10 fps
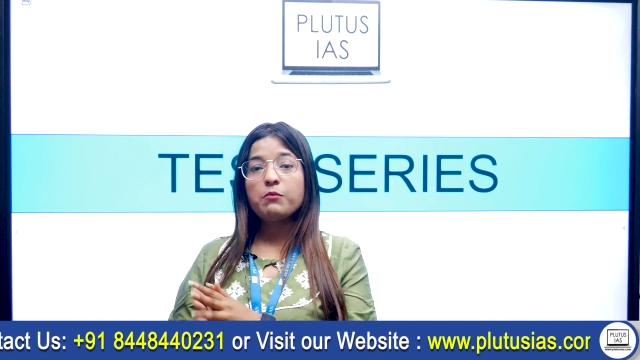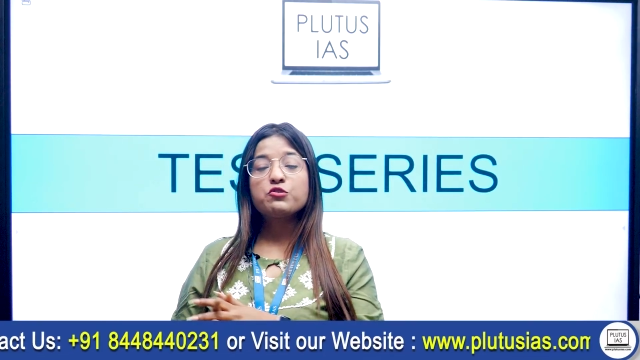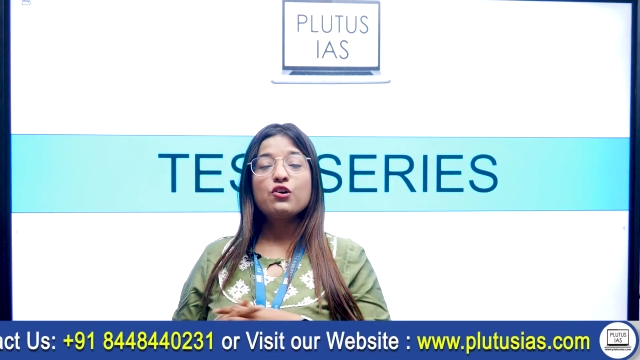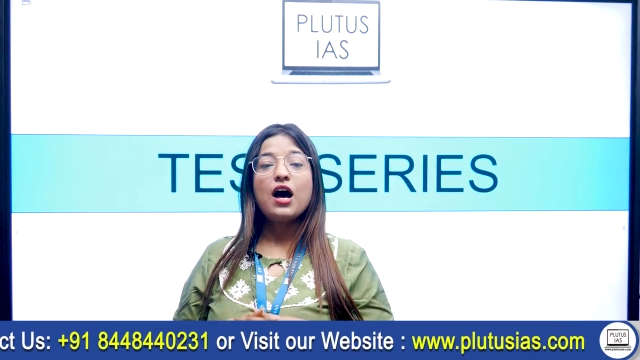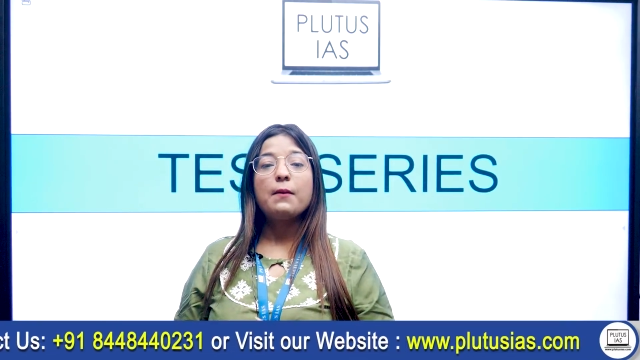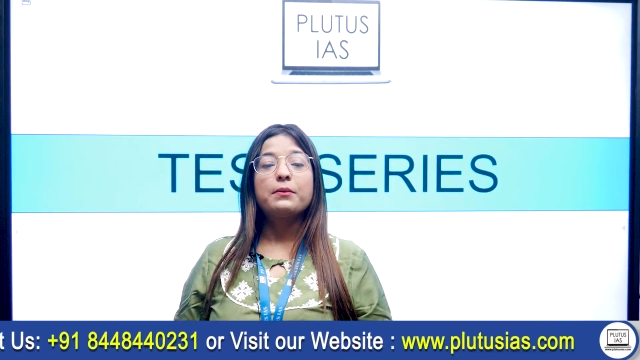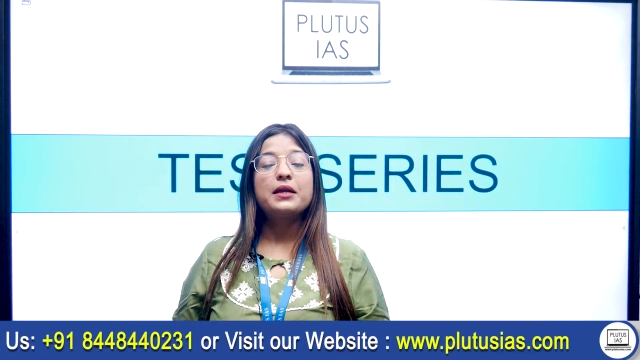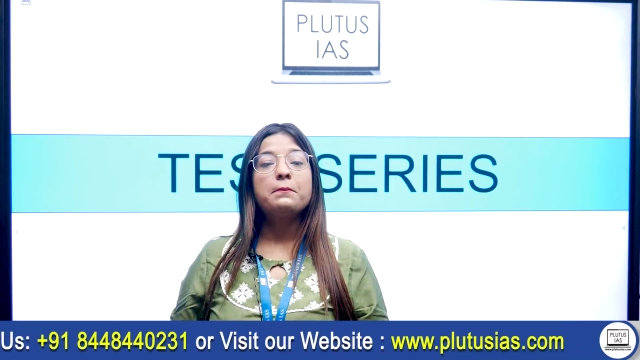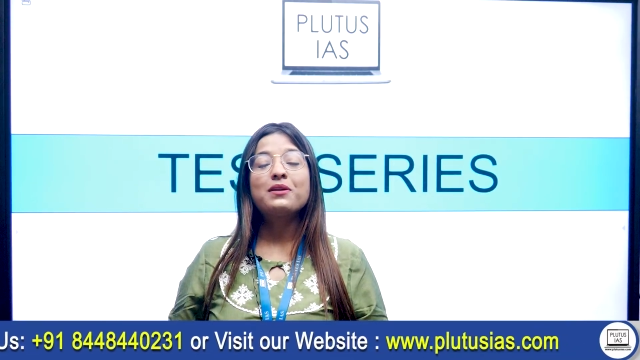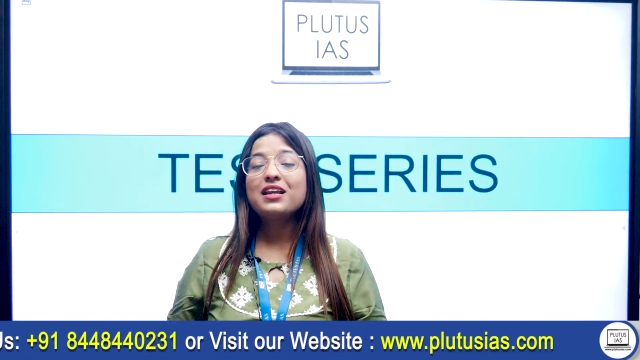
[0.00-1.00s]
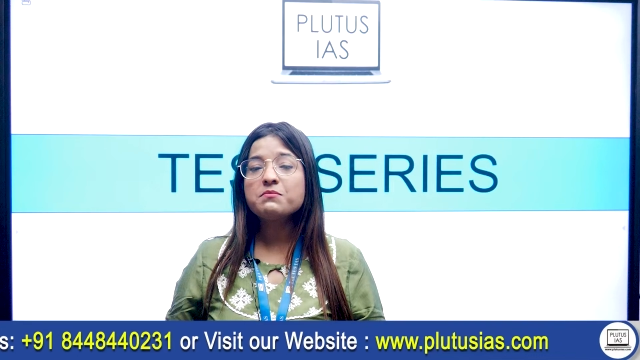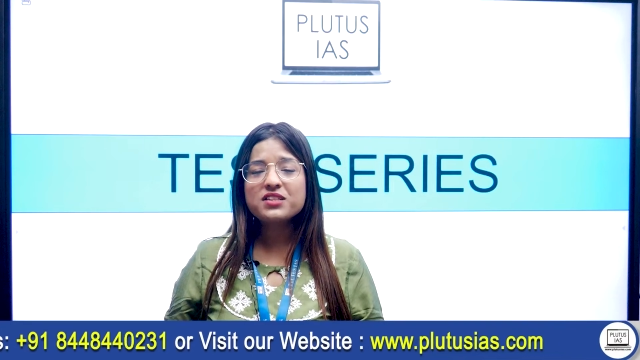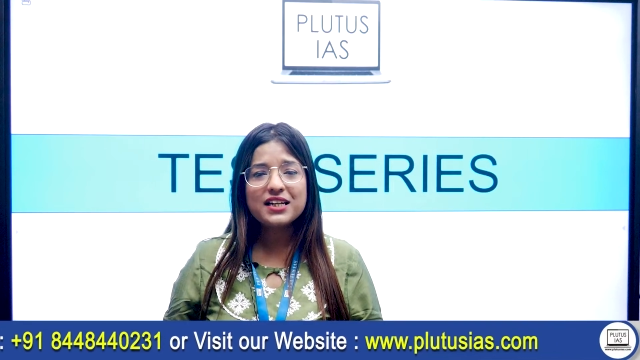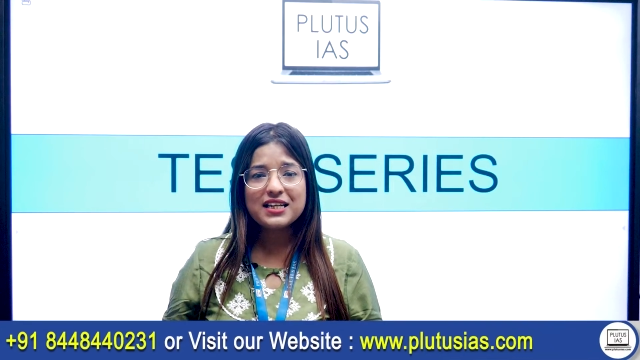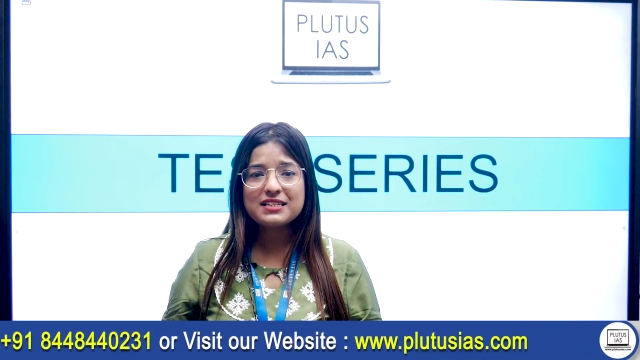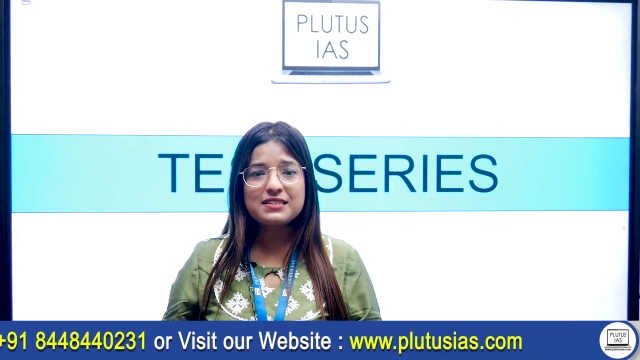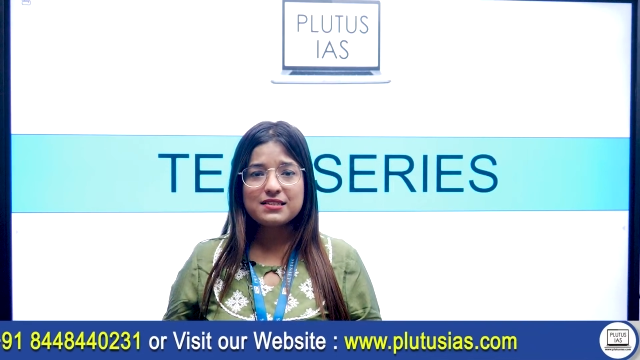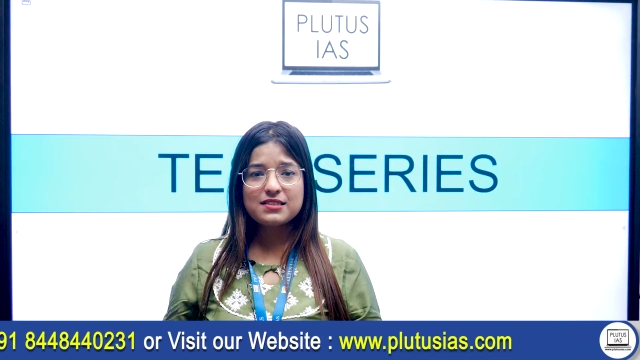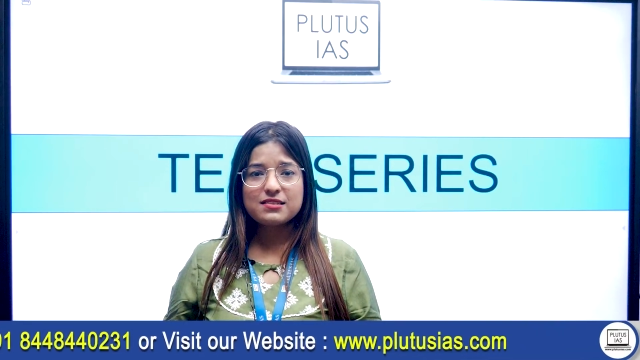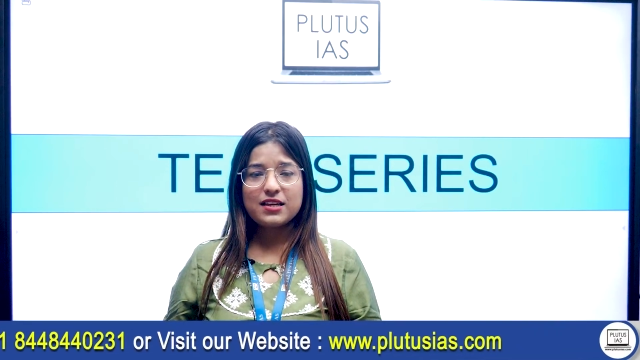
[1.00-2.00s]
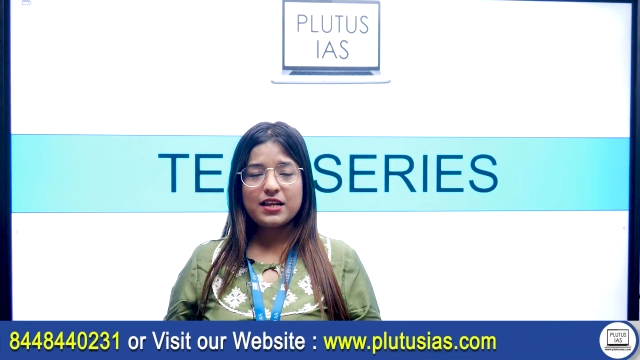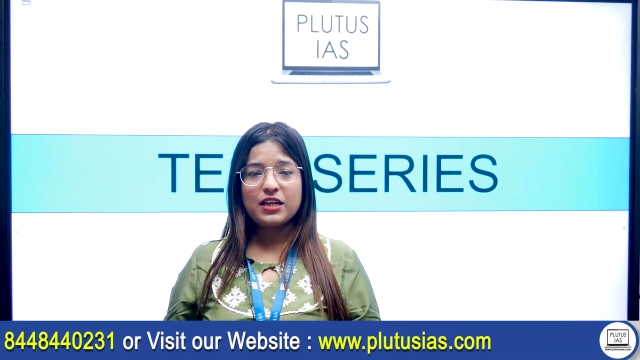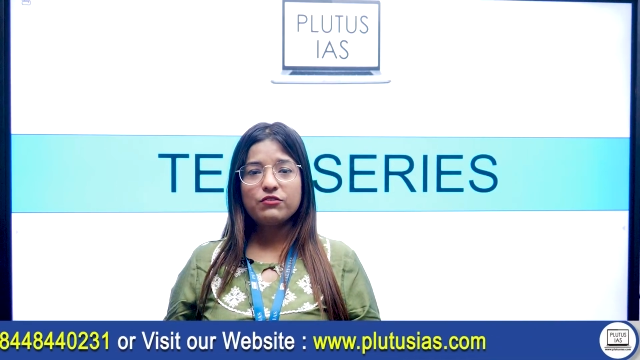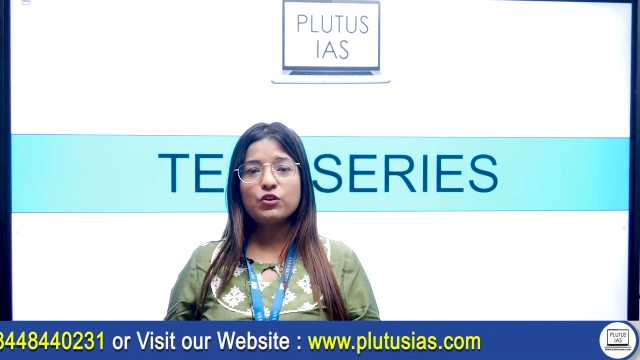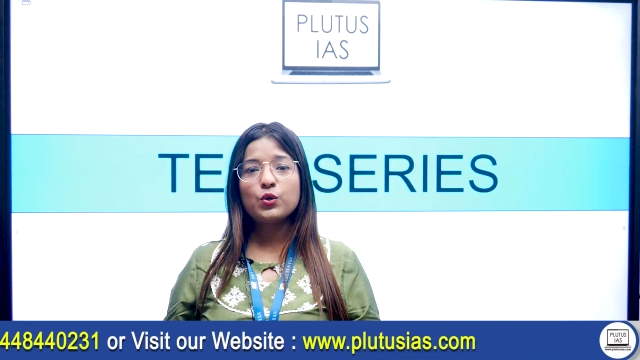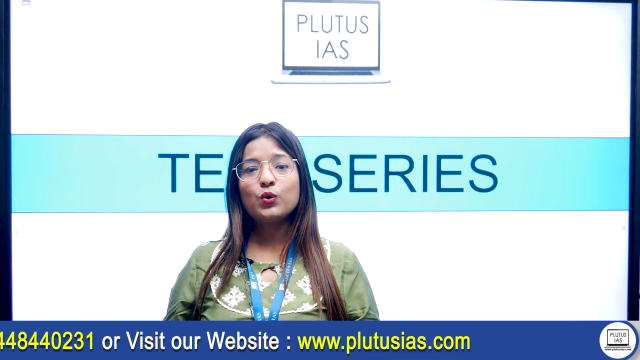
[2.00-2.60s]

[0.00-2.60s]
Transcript: अब जो आपकी prelims की test series रहेंगी वो